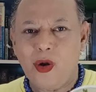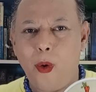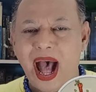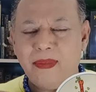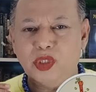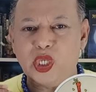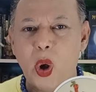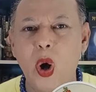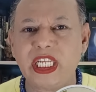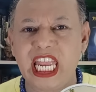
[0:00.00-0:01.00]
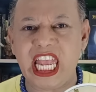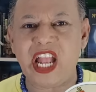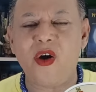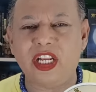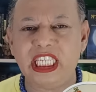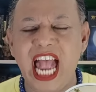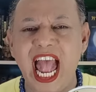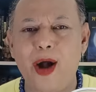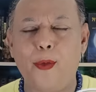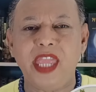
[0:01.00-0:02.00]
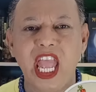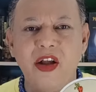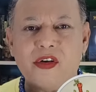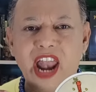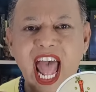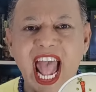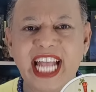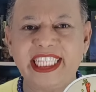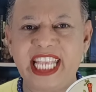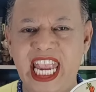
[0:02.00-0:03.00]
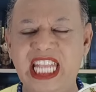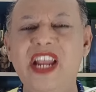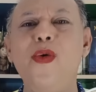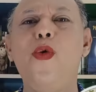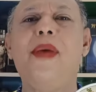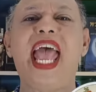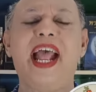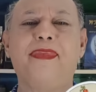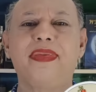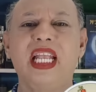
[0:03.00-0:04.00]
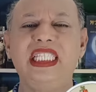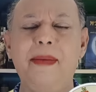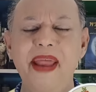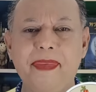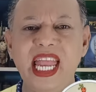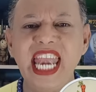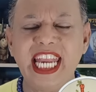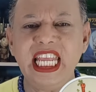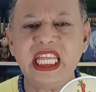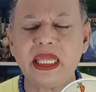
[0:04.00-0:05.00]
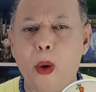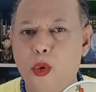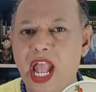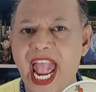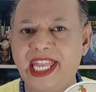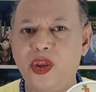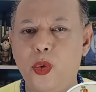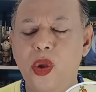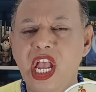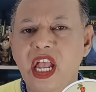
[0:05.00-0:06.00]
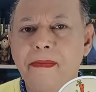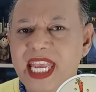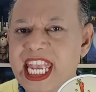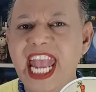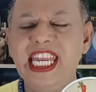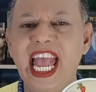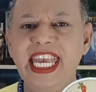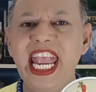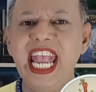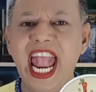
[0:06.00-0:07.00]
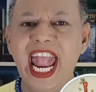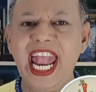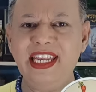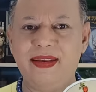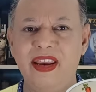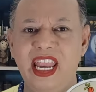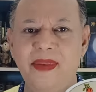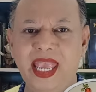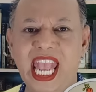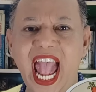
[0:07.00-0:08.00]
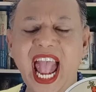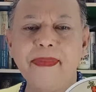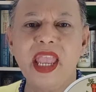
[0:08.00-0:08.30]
ความโชคดีของชาว ราศีธนูมาแล้วสำหรับท่านใดที่ตกงานอยู่ มีเกณฑ์การได้งาน เห็นไหมคะ